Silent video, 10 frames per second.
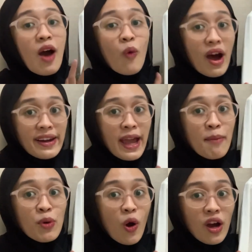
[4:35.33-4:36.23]
warnanya
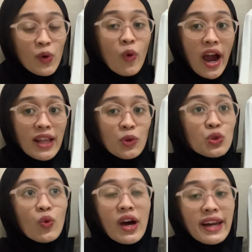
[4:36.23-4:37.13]
broken white
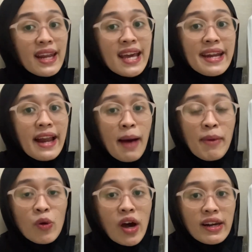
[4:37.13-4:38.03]
untuk warnanya dia ada 8
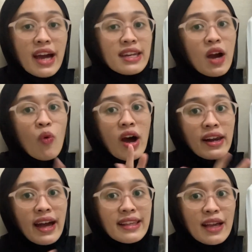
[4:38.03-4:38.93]
warna ada yang
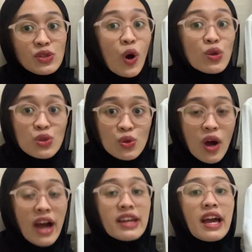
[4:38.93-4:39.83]
warnanya coksu
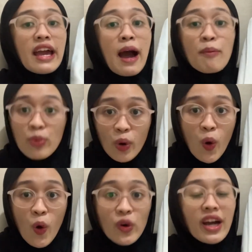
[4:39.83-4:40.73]
ada yang
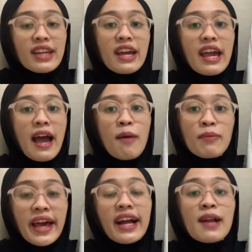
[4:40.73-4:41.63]
brown ada yang
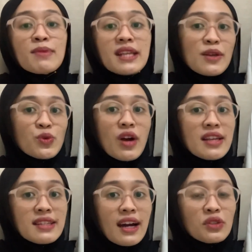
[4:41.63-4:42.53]
black kalian bisa langsung
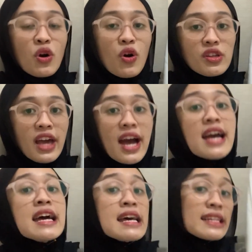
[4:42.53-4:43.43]
aja ke tokonya
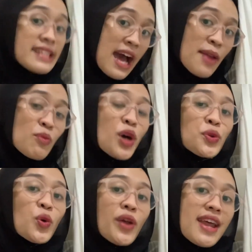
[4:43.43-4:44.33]
dan buat
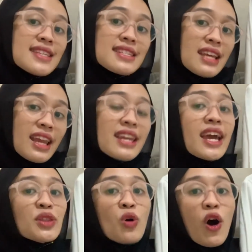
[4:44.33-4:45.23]
ukurannya sendiri
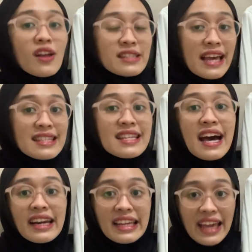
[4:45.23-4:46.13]
dia itu all size
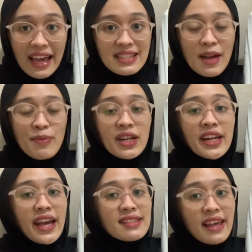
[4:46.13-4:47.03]
dari S sampai
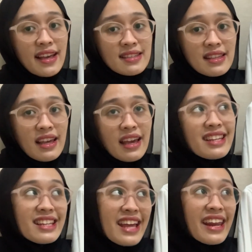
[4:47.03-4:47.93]
dengan xx
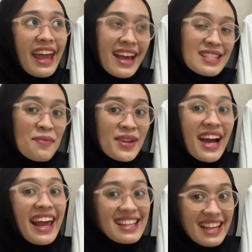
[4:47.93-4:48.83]
dari S sampai
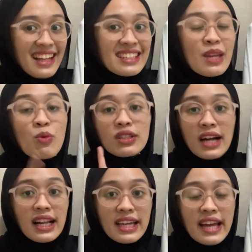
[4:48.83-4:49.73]
dengan XL jadi buat
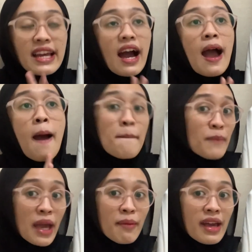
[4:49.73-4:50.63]
kalian yang
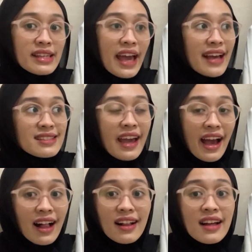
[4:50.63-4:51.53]
BB-nya
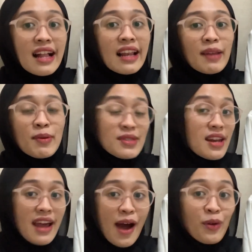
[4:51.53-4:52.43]
XL lebih besar
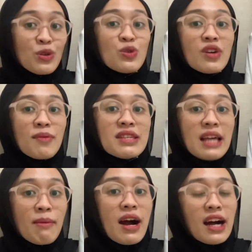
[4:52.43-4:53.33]
dari aku juga
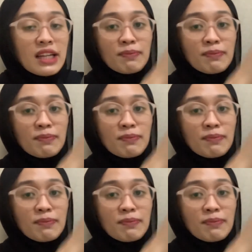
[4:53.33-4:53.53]
bisa banget